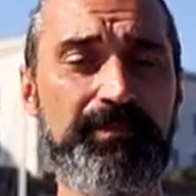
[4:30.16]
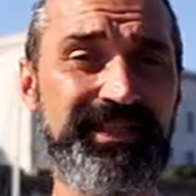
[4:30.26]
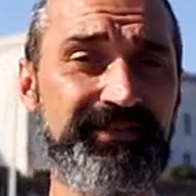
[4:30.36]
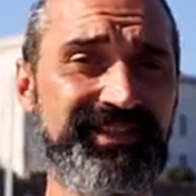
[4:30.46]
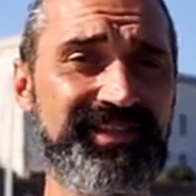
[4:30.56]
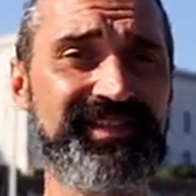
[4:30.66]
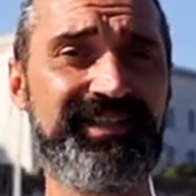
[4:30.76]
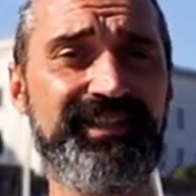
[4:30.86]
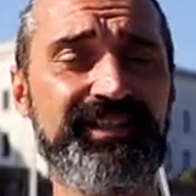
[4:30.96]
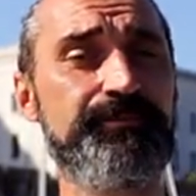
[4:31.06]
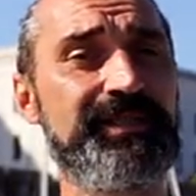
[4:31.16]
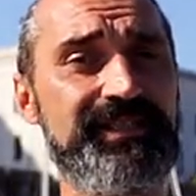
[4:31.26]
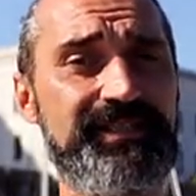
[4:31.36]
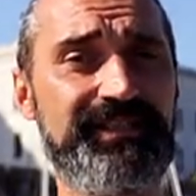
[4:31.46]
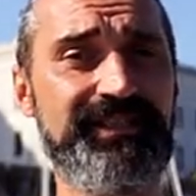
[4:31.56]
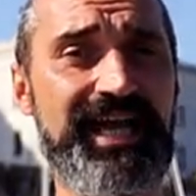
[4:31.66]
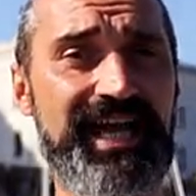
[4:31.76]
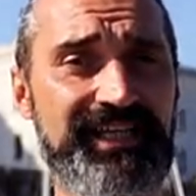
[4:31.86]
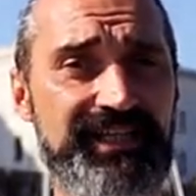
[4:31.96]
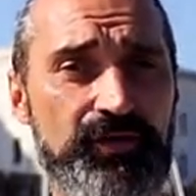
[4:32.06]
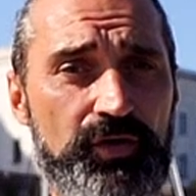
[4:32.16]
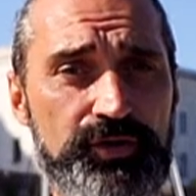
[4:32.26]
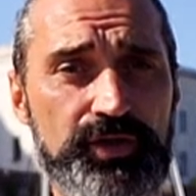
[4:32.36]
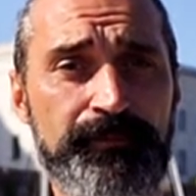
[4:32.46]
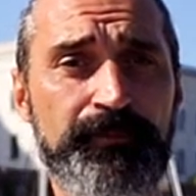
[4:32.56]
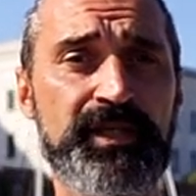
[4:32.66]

ma diventa scadente in presenza di alghe e rocce.